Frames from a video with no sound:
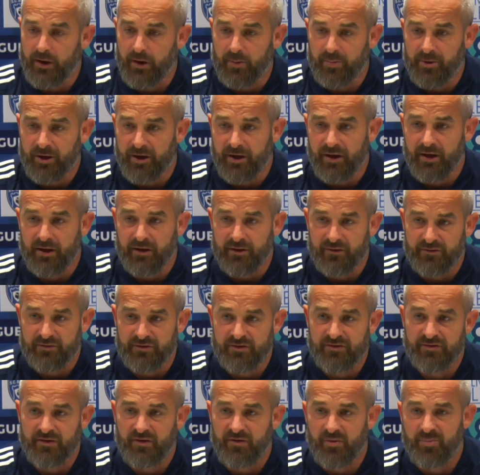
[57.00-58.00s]
Après,
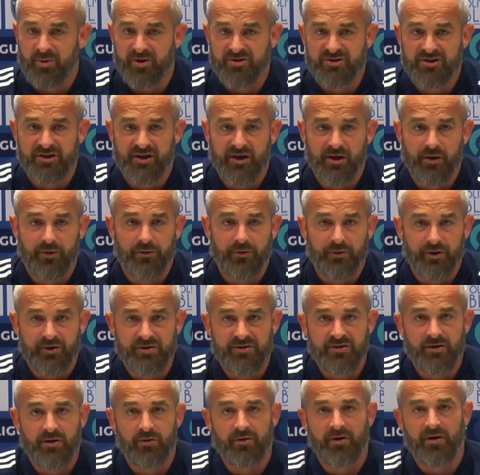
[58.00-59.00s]
s'ils n'avaient pas tiré, on aurait
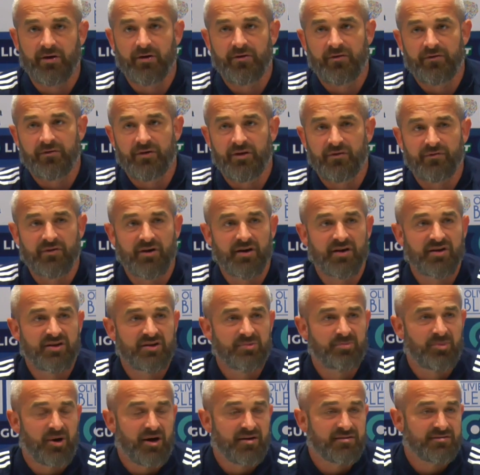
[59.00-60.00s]
dit qu'il fallait
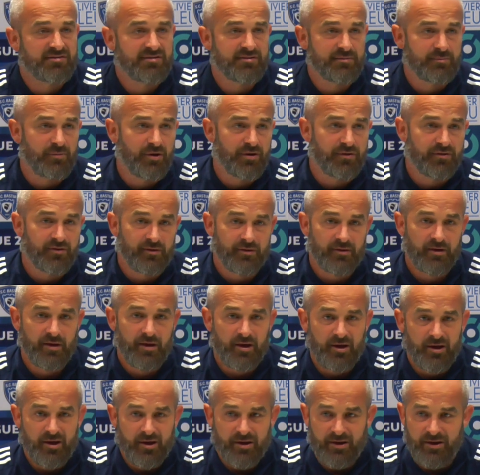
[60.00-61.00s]
qu'ils passent. Bah,
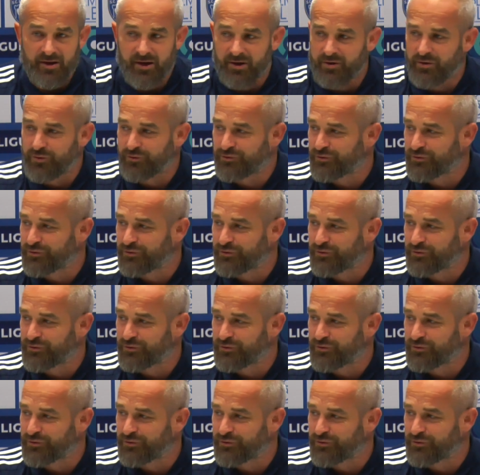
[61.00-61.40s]
il n'y a que